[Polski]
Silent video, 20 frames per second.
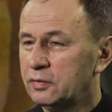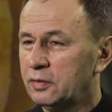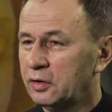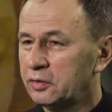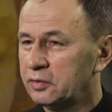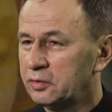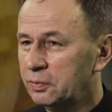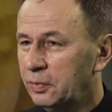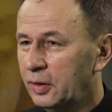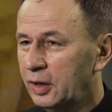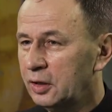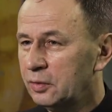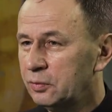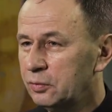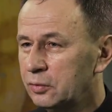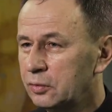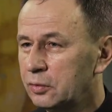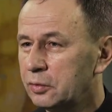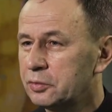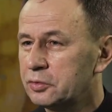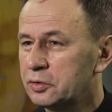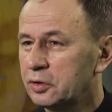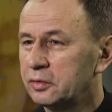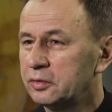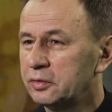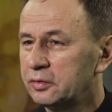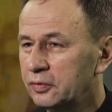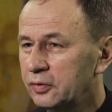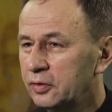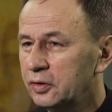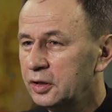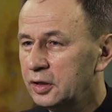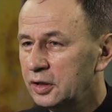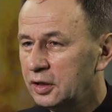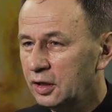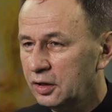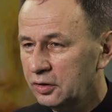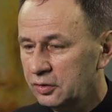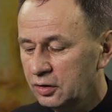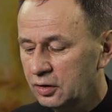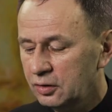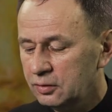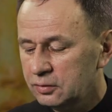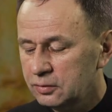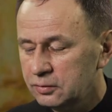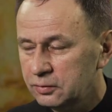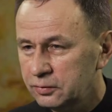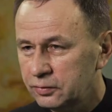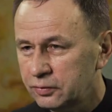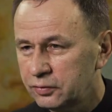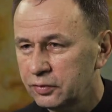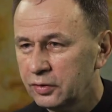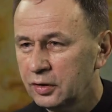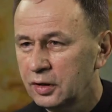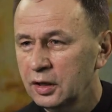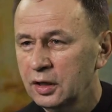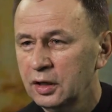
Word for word: Was Pan Bóg przez swoich aniołów.